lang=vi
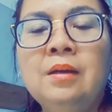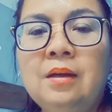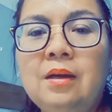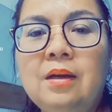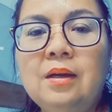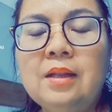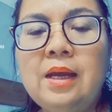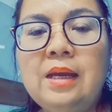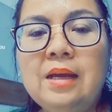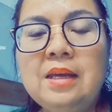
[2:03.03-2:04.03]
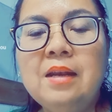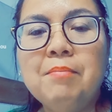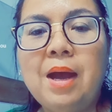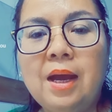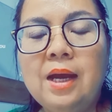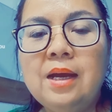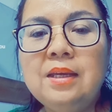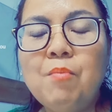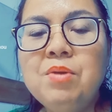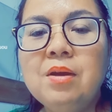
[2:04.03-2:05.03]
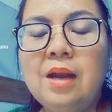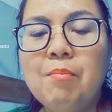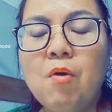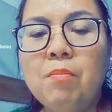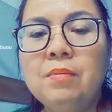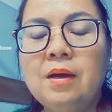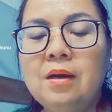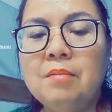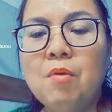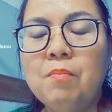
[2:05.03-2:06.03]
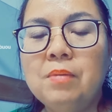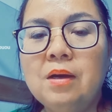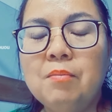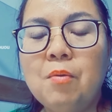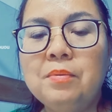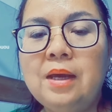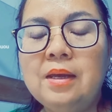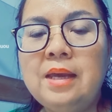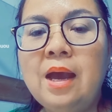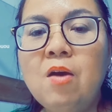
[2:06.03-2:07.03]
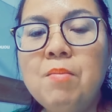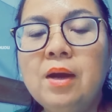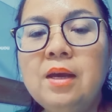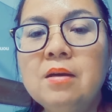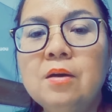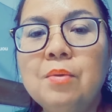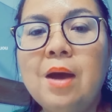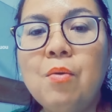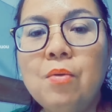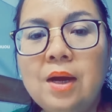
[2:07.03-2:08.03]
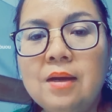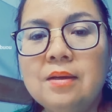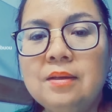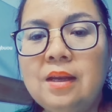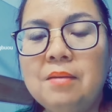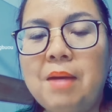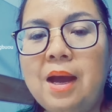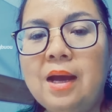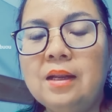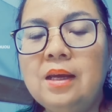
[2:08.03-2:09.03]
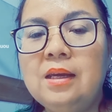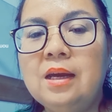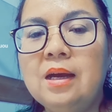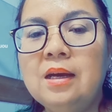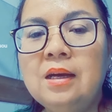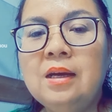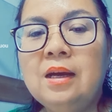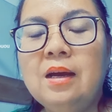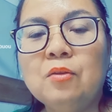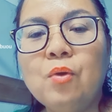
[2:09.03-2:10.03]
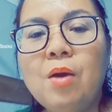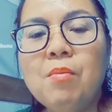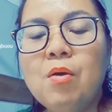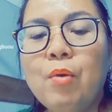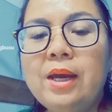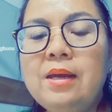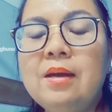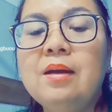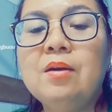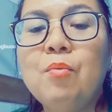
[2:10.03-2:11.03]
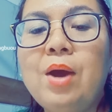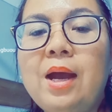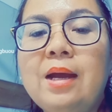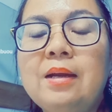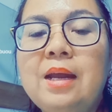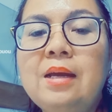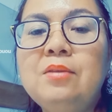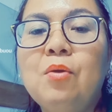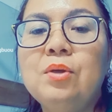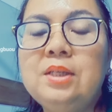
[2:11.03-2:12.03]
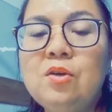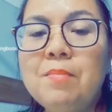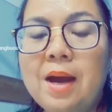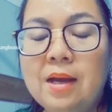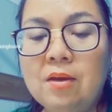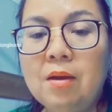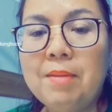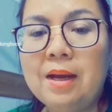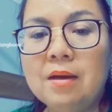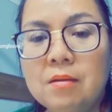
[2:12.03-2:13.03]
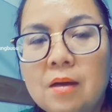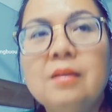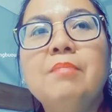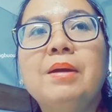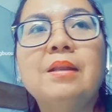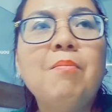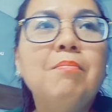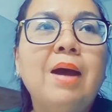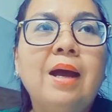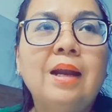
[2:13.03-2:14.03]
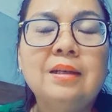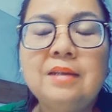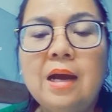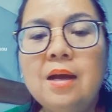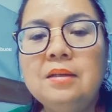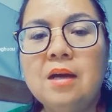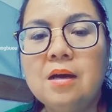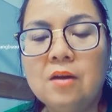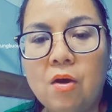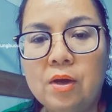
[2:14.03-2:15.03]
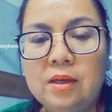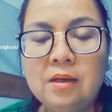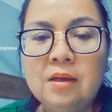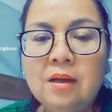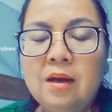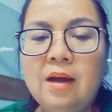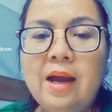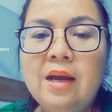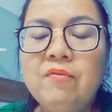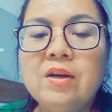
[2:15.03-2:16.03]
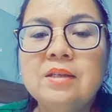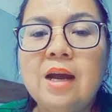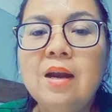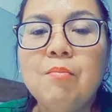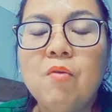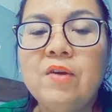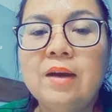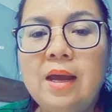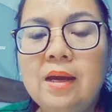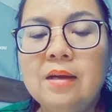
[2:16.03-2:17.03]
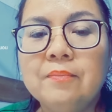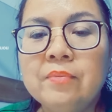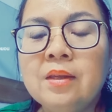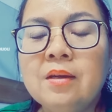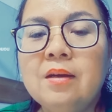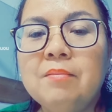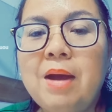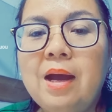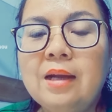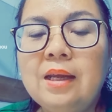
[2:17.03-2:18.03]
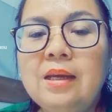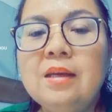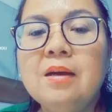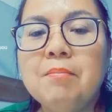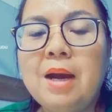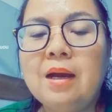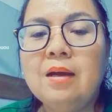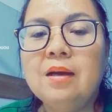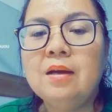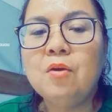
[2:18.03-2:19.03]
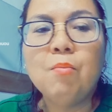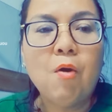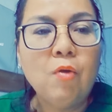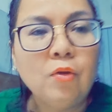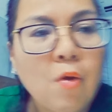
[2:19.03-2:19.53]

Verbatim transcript: à, thì à, nhìn bà giống như là một à, một à, một nhà giáo mà nghỉ hưu lâu á nhìn bà thì à, tôi không có quay qua để tôi chiếu bà cho các bạn được nhưng mà tóc bà là trắng hết trơn rồi à, hai phần trắng là một phần đen à, bà thì mặc đồ bộ đồ